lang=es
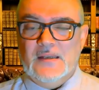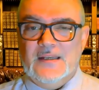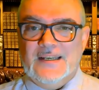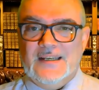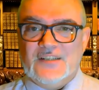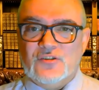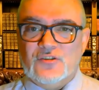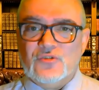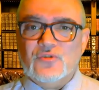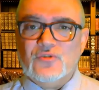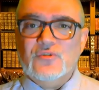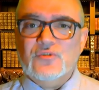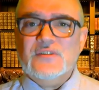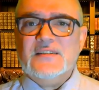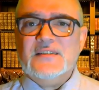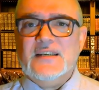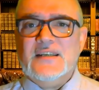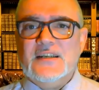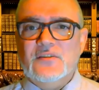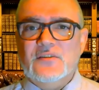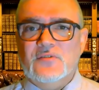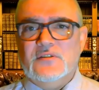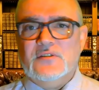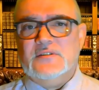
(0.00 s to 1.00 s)
Esos dones se han
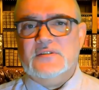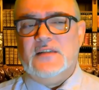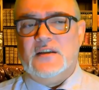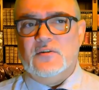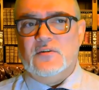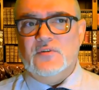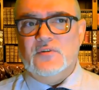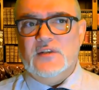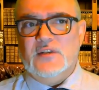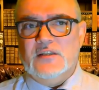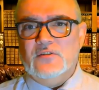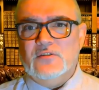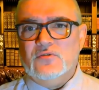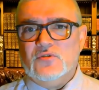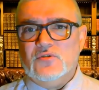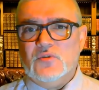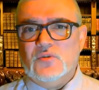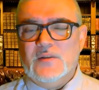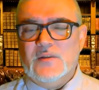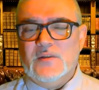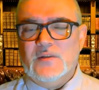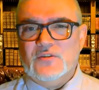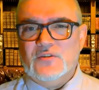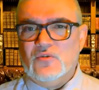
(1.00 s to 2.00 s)
ido desarrollando,
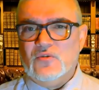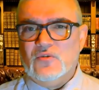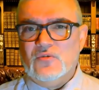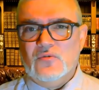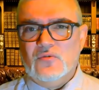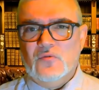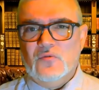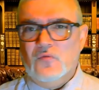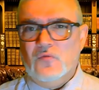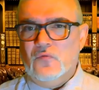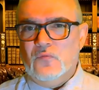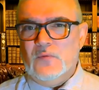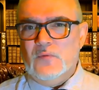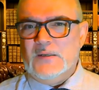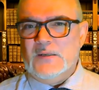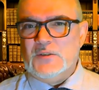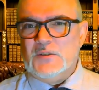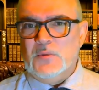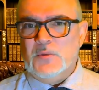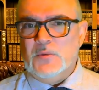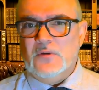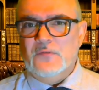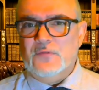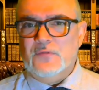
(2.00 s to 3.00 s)
sobre todo
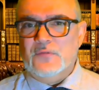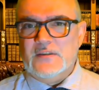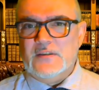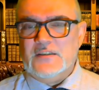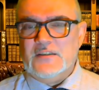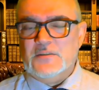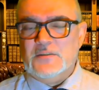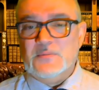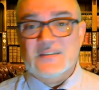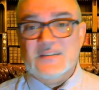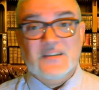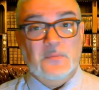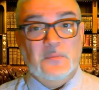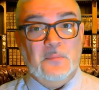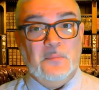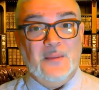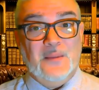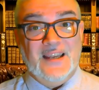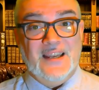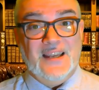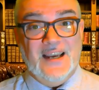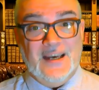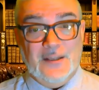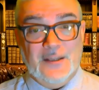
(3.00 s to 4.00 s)
estuvieron fuertísimas en
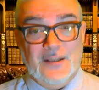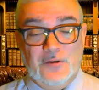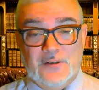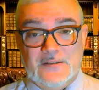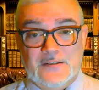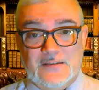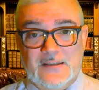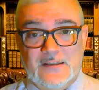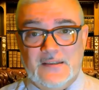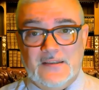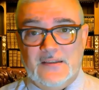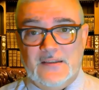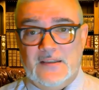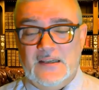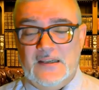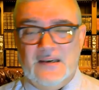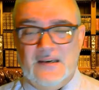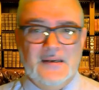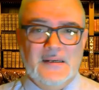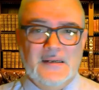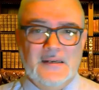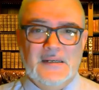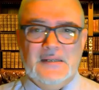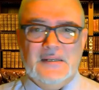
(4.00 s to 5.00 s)
mi adolescencia.
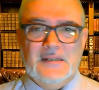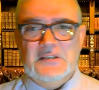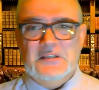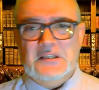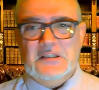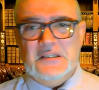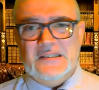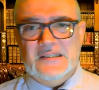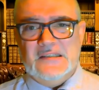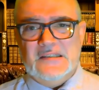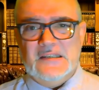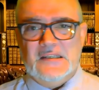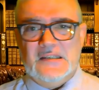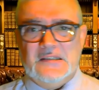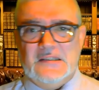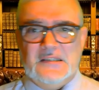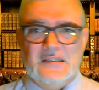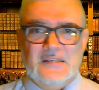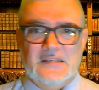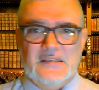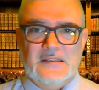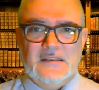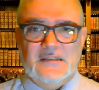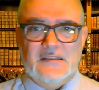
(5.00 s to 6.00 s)
17,
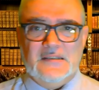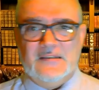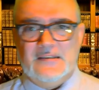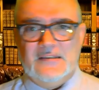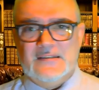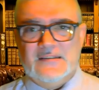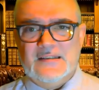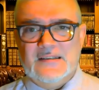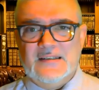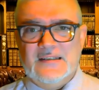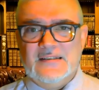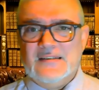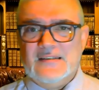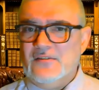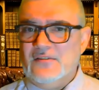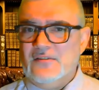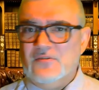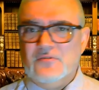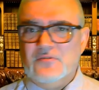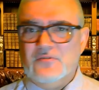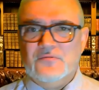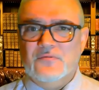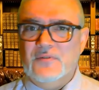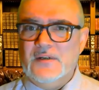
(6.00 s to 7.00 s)
16
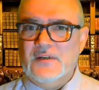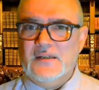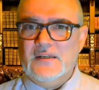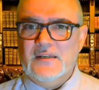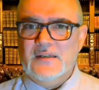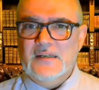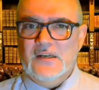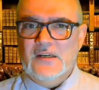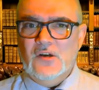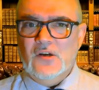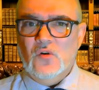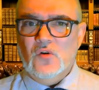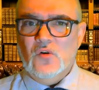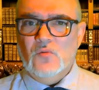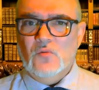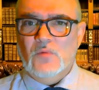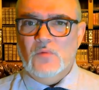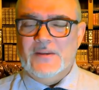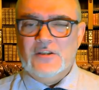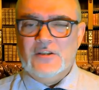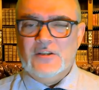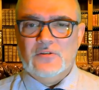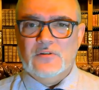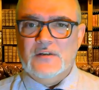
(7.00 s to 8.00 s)
años fue un
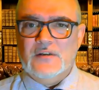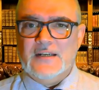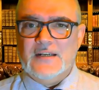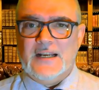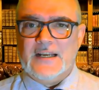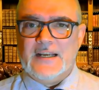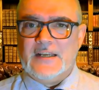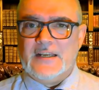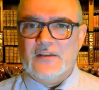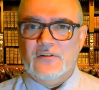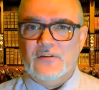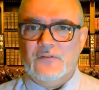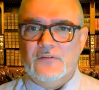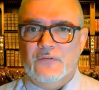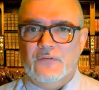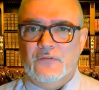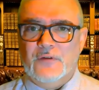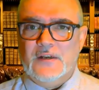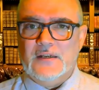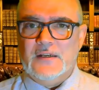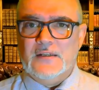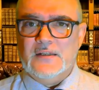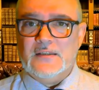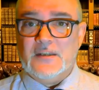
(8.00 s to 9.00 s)
momento en el que yo
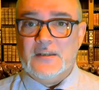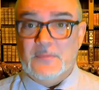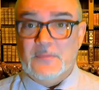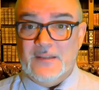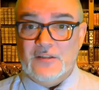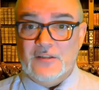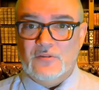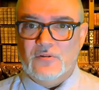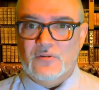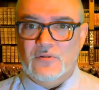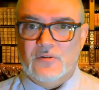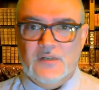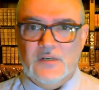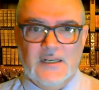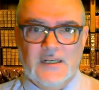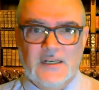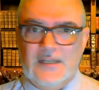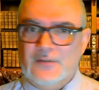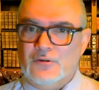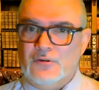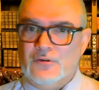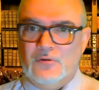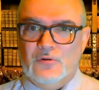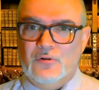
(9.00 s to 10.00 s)
fue tremendo,
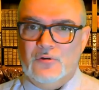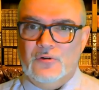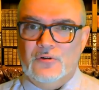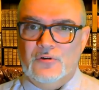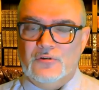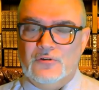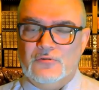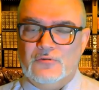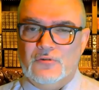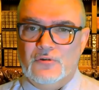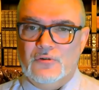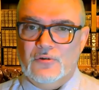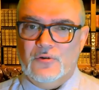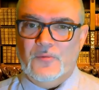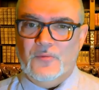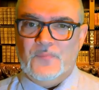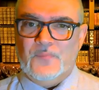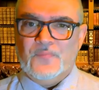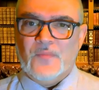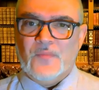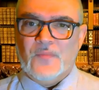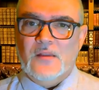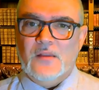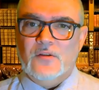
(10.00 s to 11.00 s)
todo, todo,
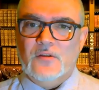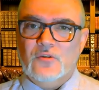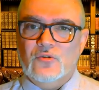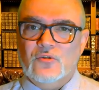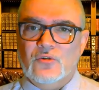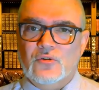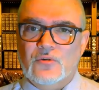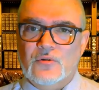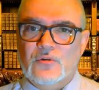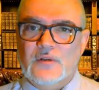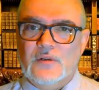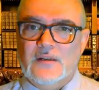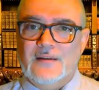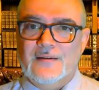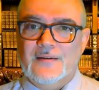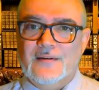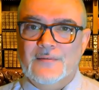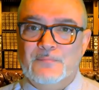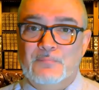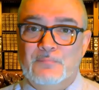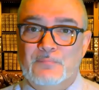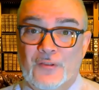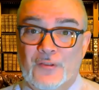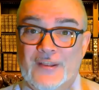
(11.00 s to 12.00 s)
todo el
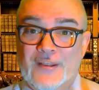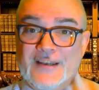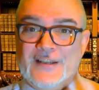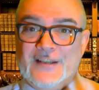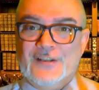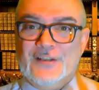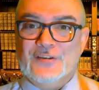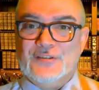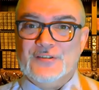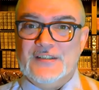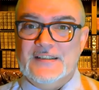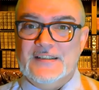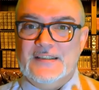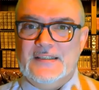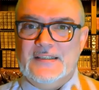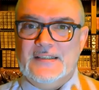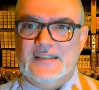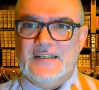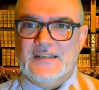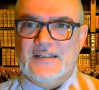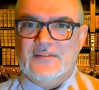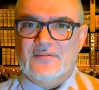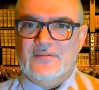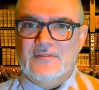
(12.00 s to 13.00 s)
poder que yo
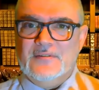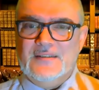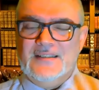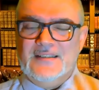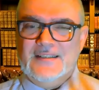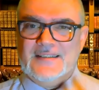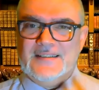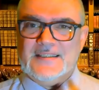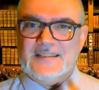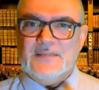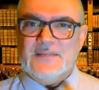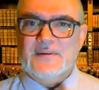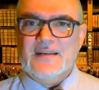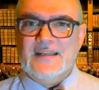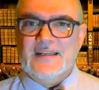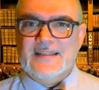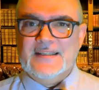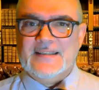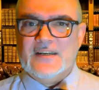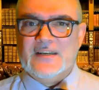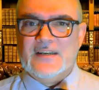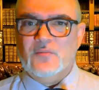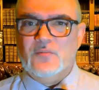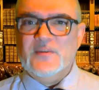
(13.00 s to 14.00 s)
sentía, ¿no? Y estaba,
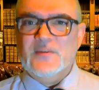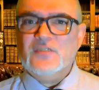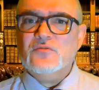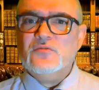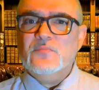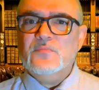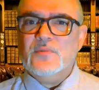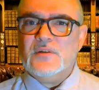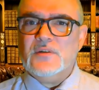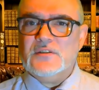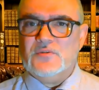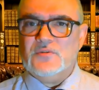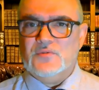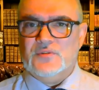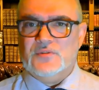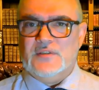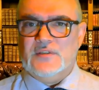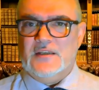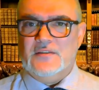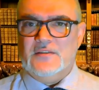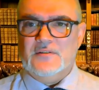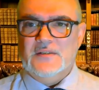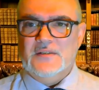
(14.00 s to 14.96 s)
entre comillas, un poco asustado.